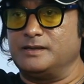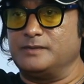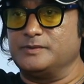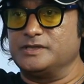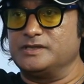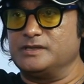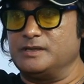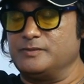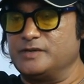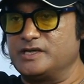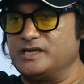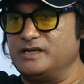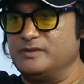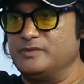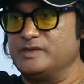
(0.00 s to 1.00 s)
আমার
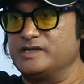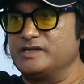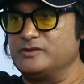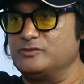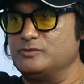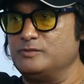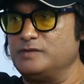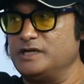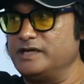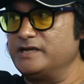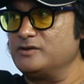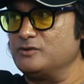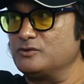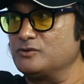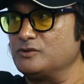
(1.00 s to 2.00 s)
আমাকে হামিনকে খুব লাইক
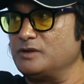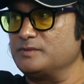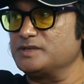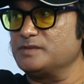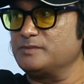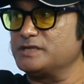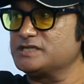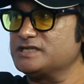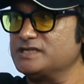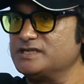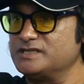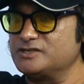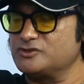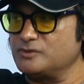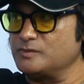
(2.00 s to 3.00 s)
করতো আমাদের বাসায়
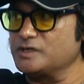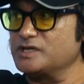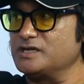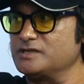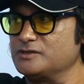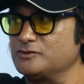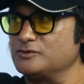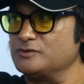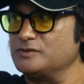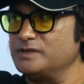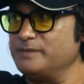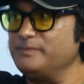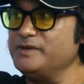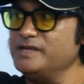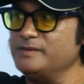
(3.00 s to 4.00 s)
সময় কাটাতো
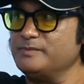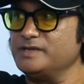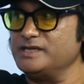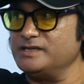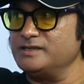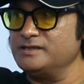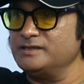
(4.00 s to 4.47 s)
এমনি এমনি